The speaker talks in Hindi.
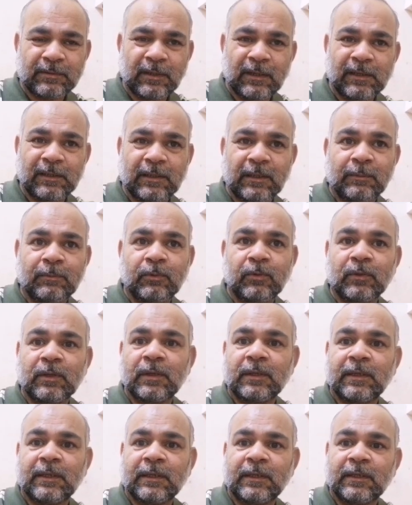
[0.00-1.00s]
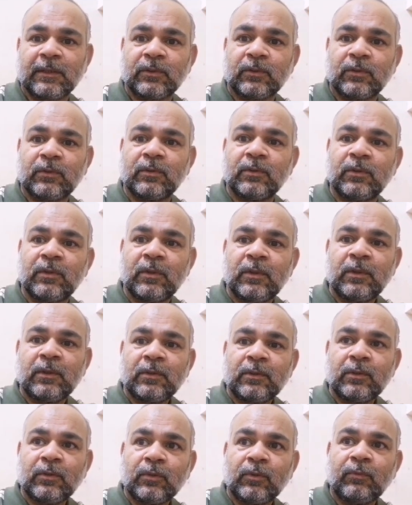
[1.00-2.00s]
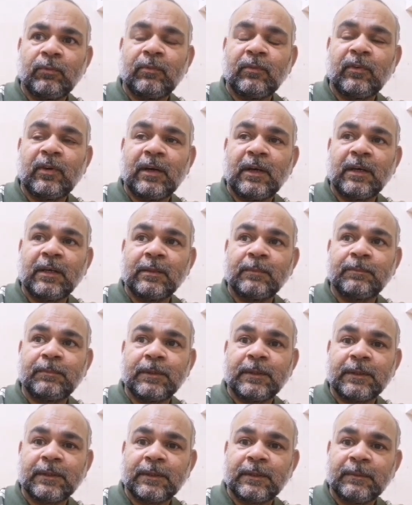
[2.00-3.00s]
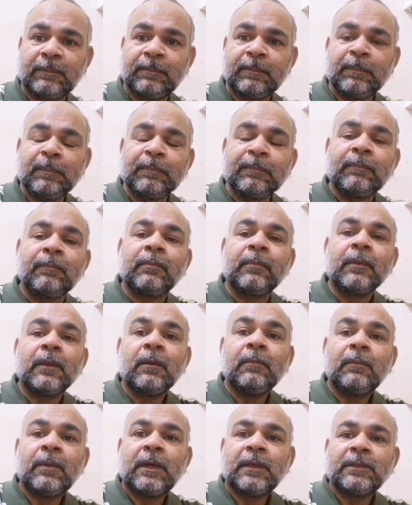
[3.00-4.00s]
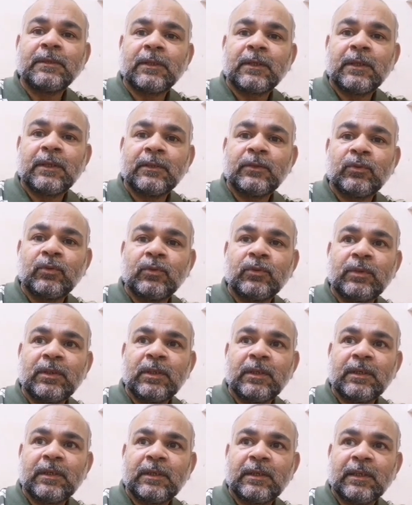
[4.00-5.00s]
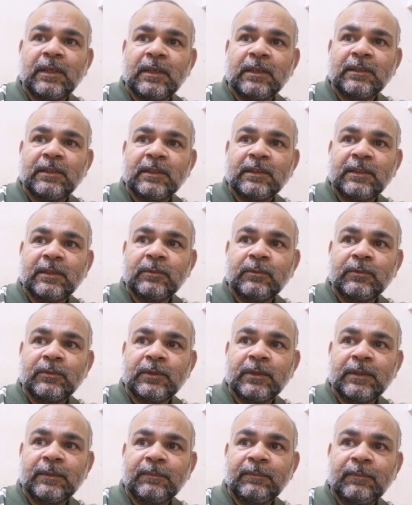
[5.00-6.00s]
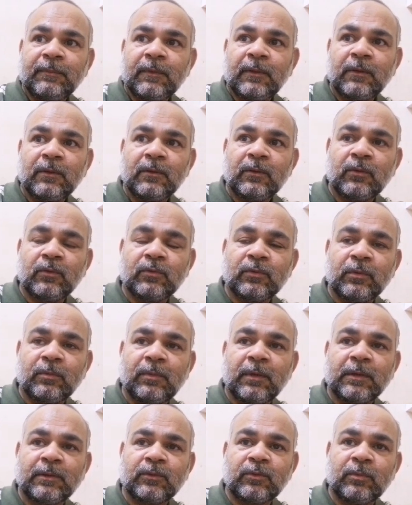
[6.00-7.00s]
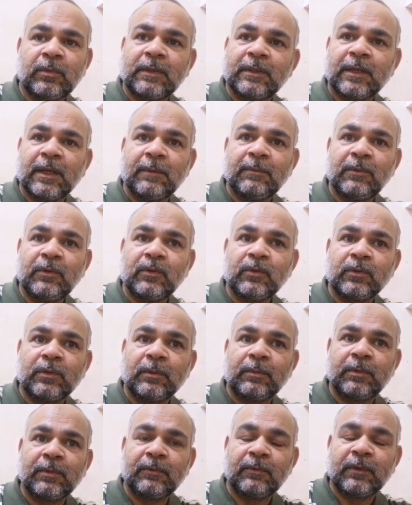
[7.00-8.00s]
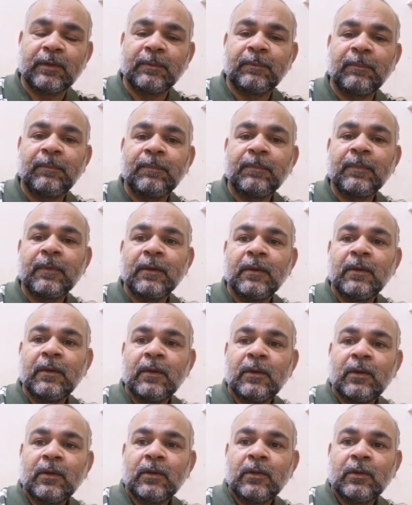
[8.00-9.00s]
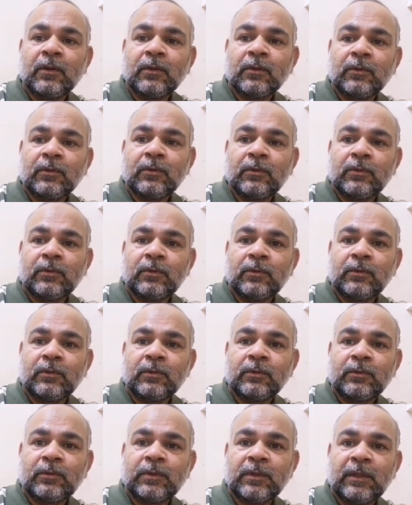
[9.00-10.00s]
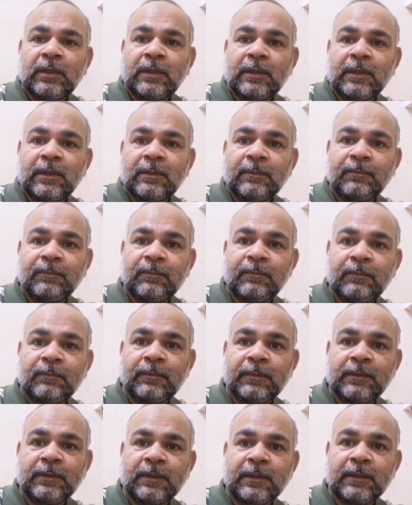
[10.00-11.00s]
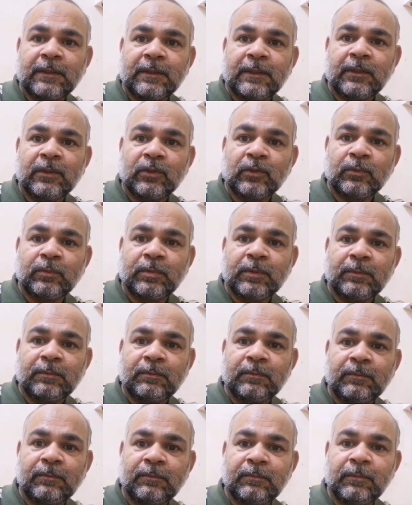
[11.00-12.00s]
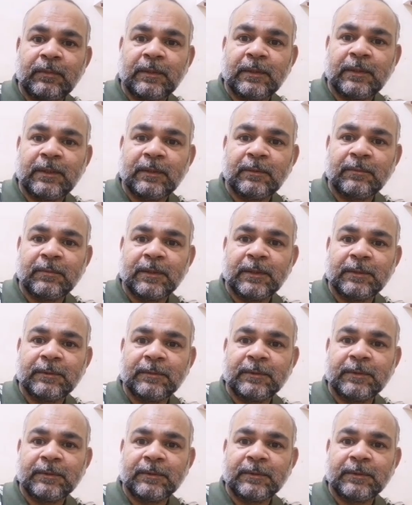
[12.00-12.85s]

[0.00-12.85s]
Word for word: हल्का फुल्का करके दो क्योंकि वहाँ पर बाज़ बाद दो तीन घंटे लग जाते हैं मुझे तो उसके बाद सुबह टाइम नहीं होता फिर वहाँ तो चलिए चलते हैं तो फिर मिलते हैं बाद